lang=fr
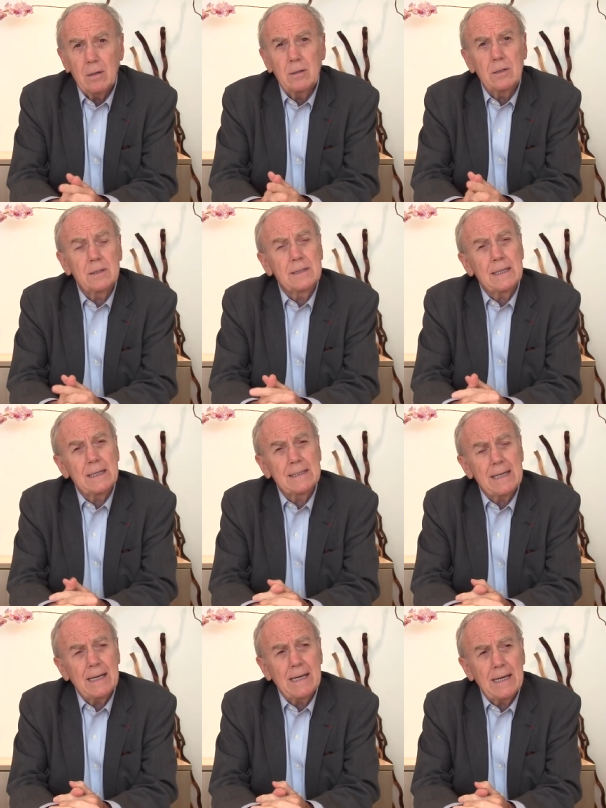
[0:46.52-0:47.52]
euh, c'est
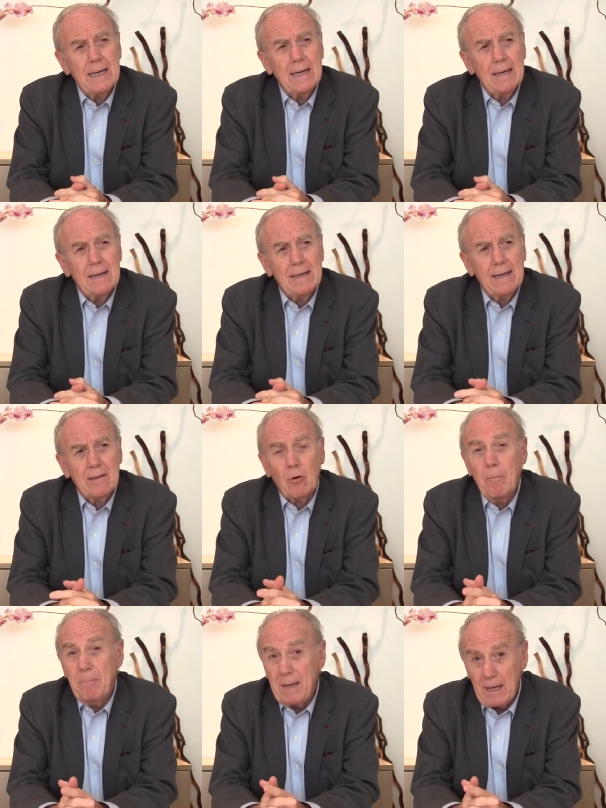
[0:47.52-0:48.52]
essayer
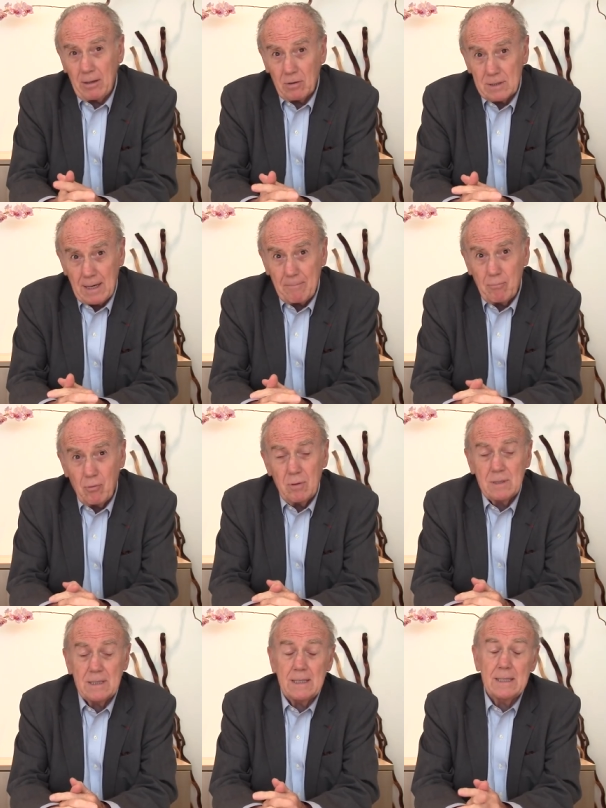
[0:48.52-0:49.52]
d'être bien dans sa
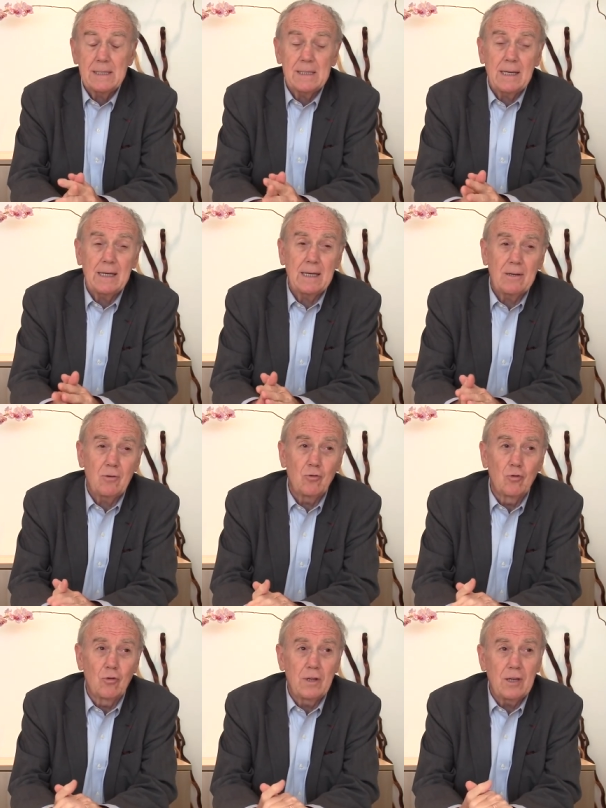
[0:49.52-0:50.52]
peau, c'est essayer de
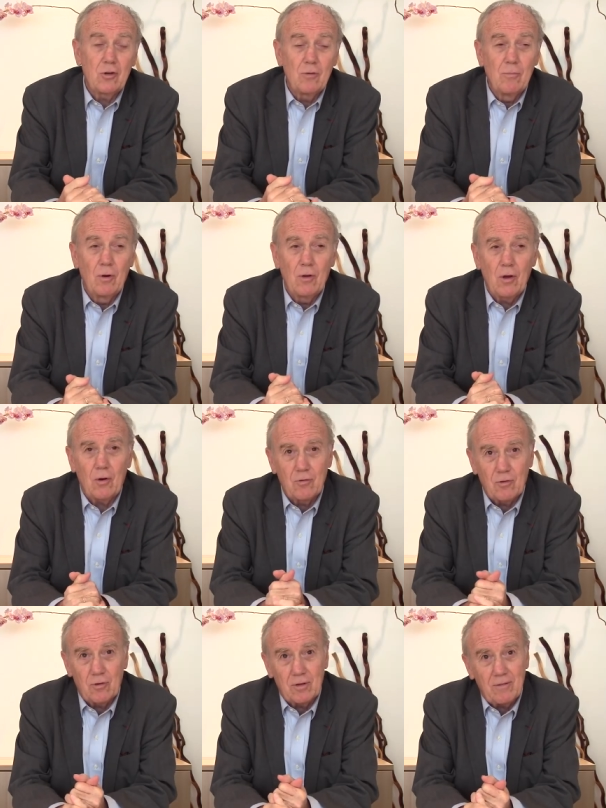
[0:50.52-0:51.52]
donner du bonheur
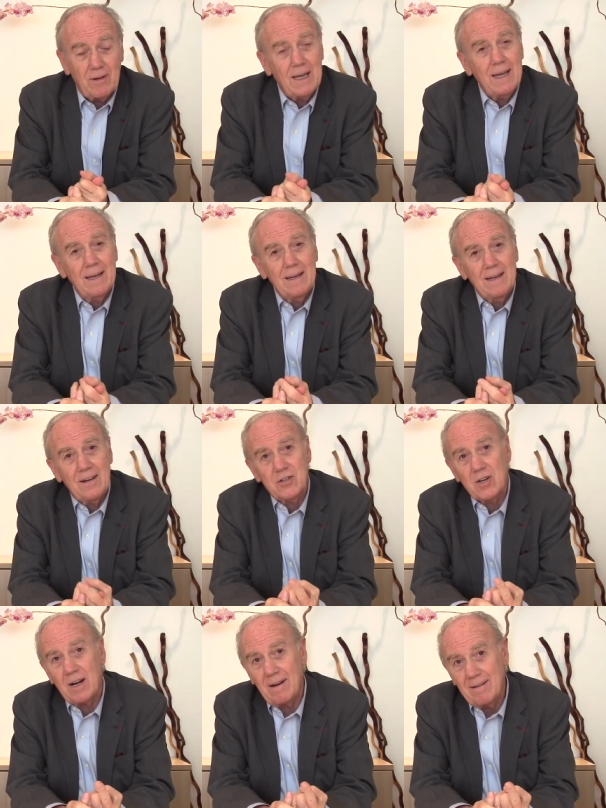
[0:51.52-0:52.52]
aux autres. Vous voyez,
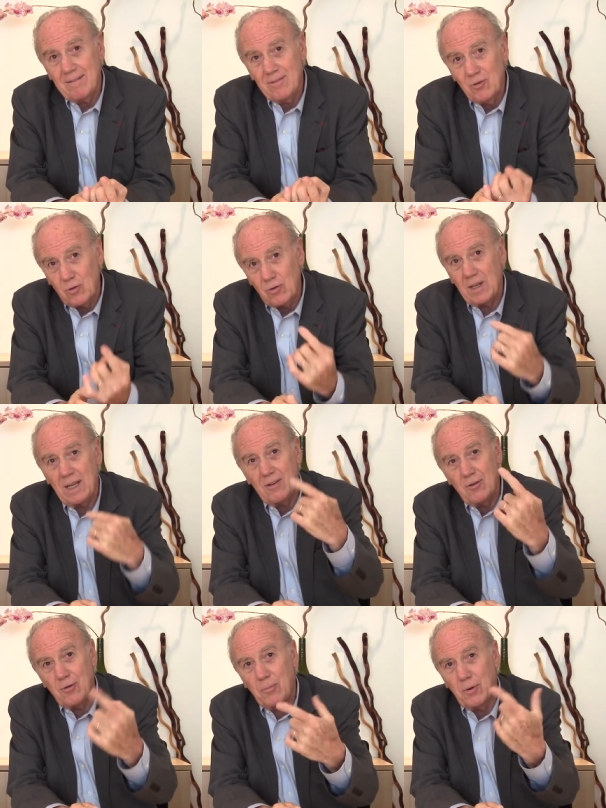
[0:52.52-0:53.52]
déjà, donner
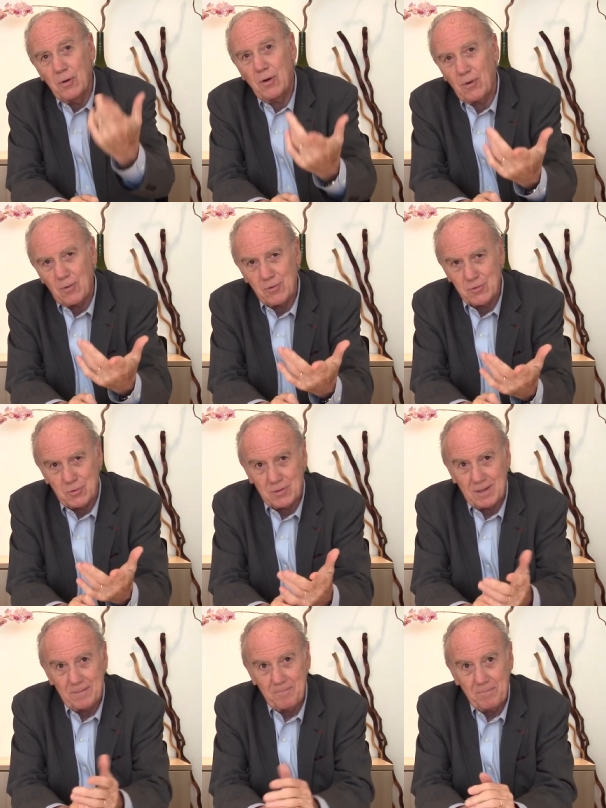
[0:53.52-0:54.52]
du bonheur aux
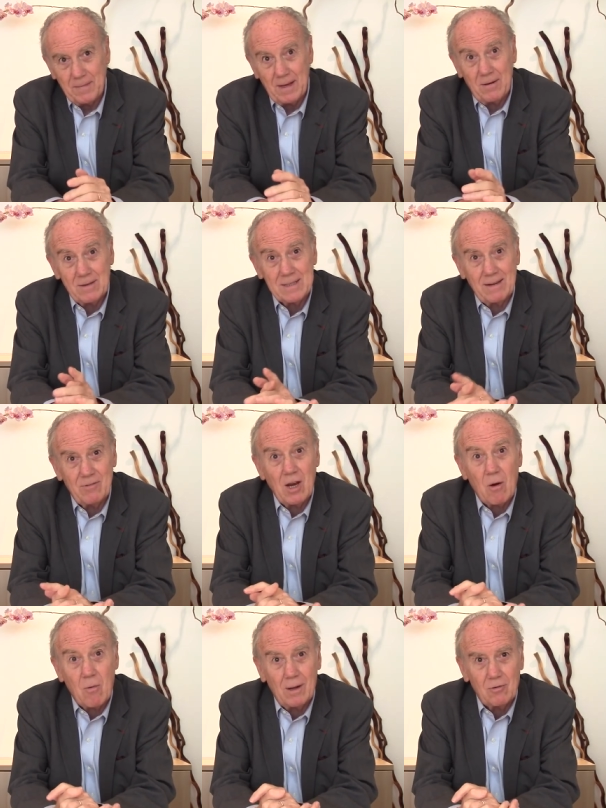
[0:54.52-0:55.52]
autres. Alors ça veut
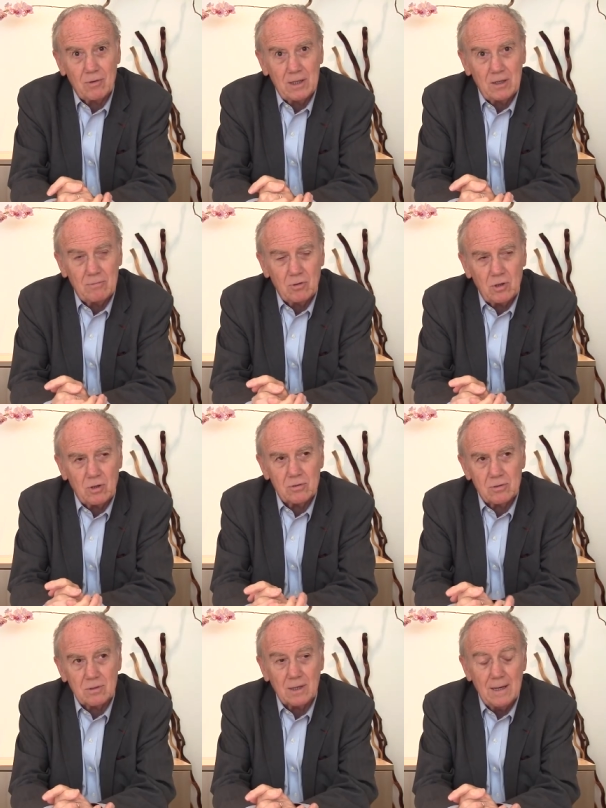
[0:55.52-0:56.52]
dire quoi donner du bonheur
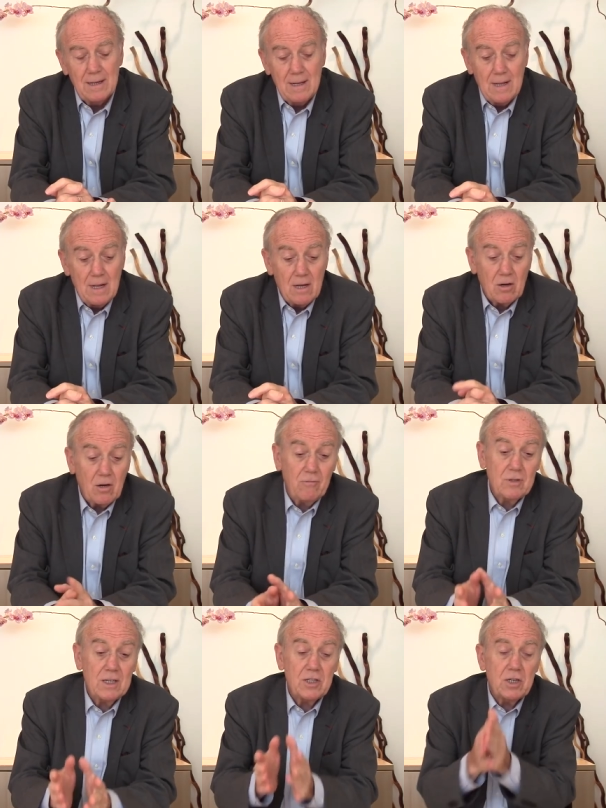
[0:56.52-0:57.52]
aux autres Quand
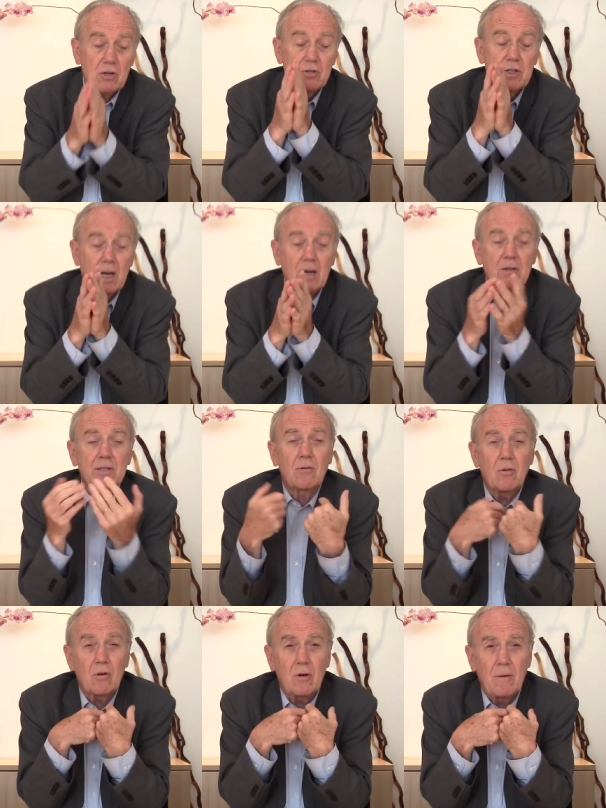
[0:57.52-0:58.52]
vous êtes chirurgien, et
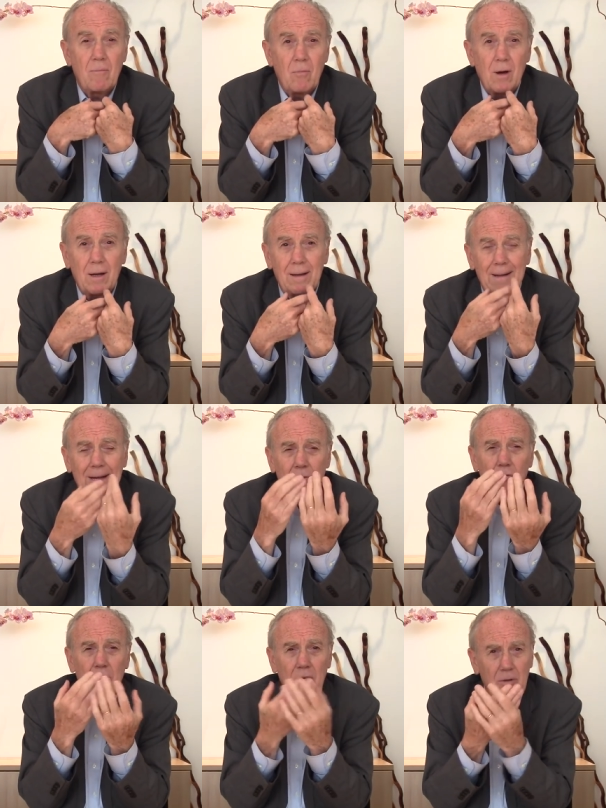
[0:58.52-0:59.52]
cancérologue comme moi,
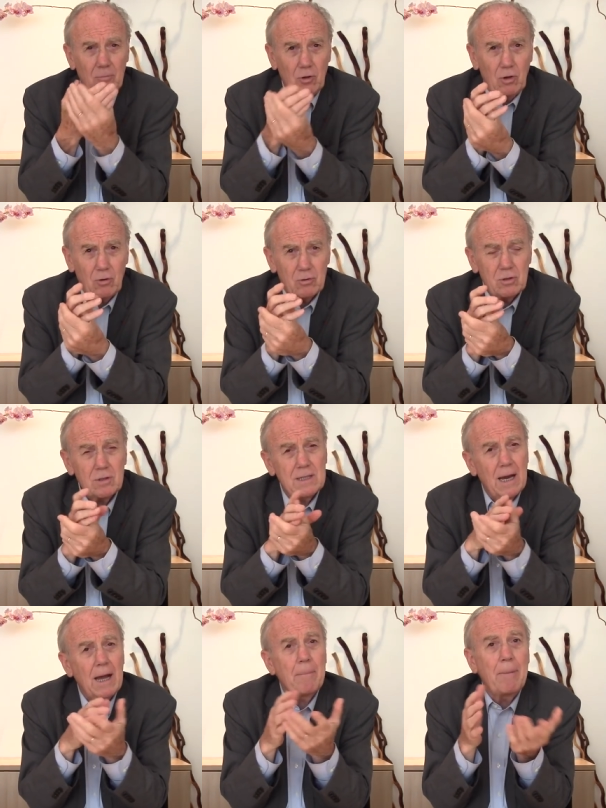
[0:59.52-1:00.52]
donner du bonheur aux autres,
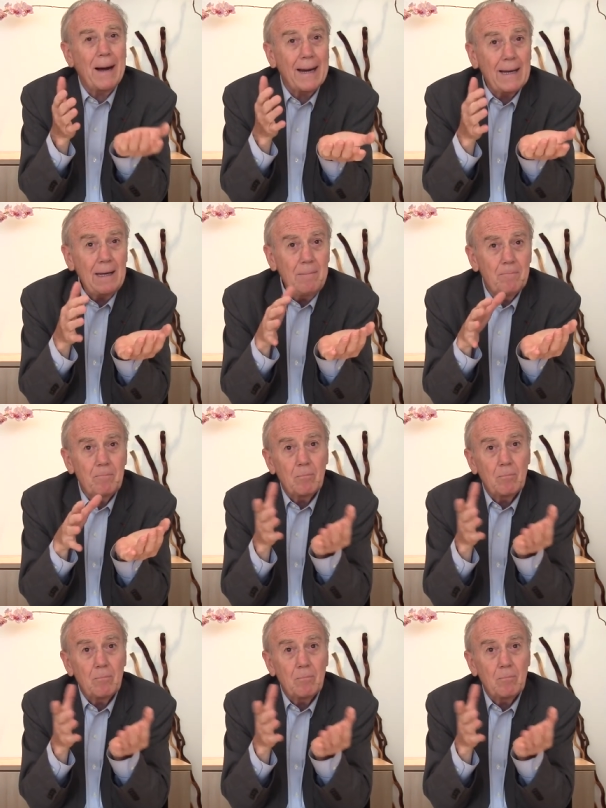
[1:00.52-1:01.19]
c'est réparer